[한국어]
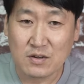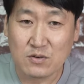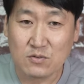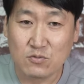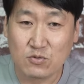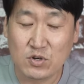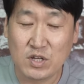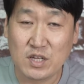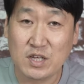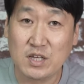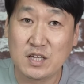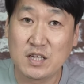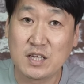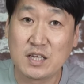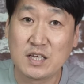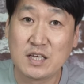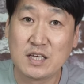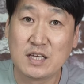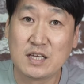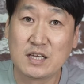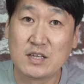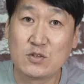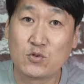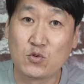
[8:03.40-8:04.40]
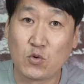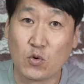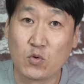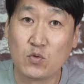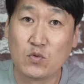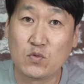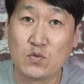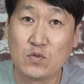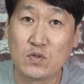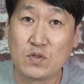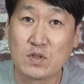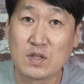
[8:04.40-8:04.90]
우리
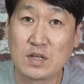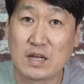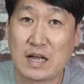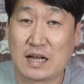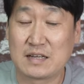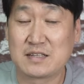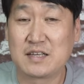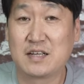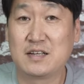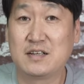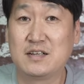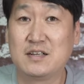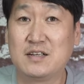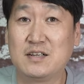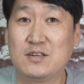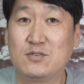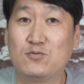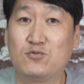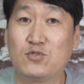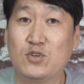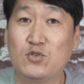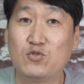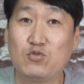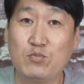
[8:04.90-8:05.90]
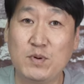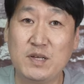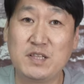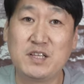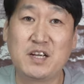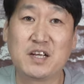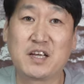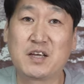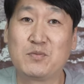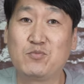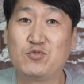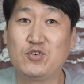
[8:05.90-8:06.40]
좋은 강산을 우리
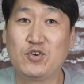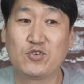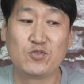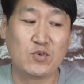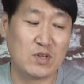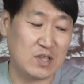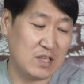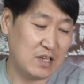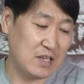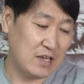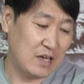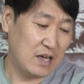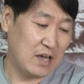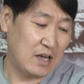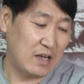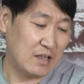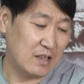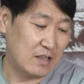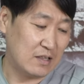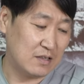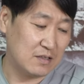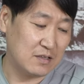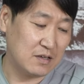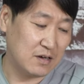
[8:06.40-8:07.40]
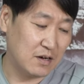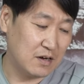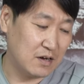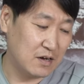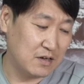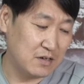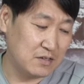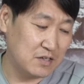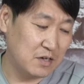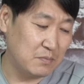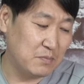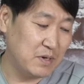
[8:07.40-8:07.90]
후배들에게 물려줘야 되니까
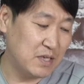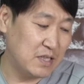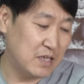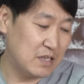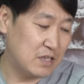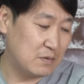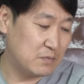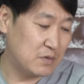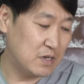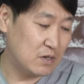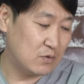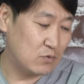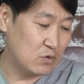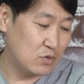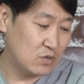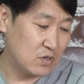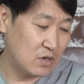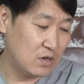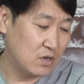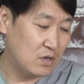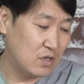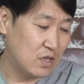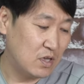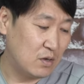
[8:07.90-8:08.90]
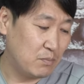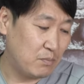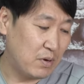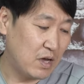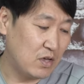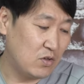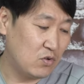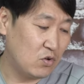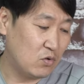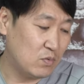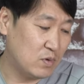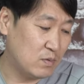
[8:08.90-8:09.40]
어, 선배된 입장으로서
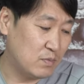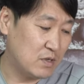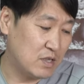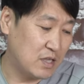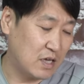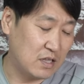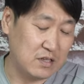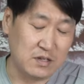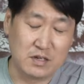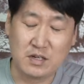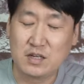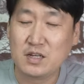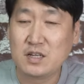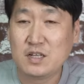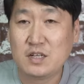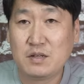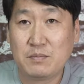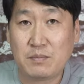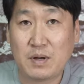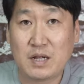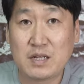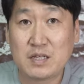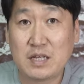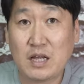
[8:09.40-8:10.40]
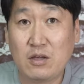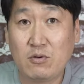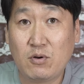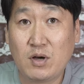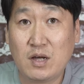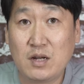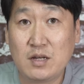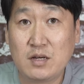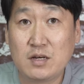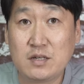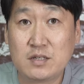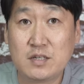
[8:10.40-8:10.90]
바이오 비비탄을 많이
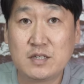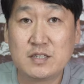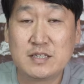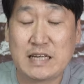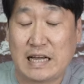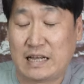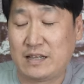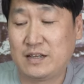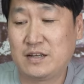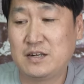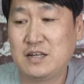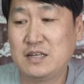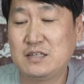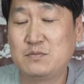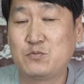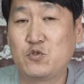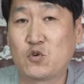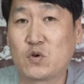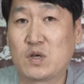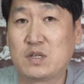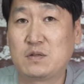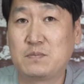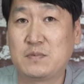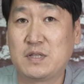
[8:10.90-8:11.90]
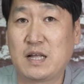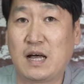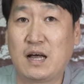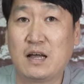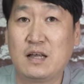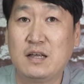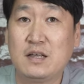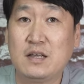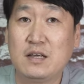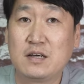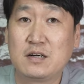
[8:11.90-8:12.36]
사용하는 것을 장려를 했으면 좋겠습니다.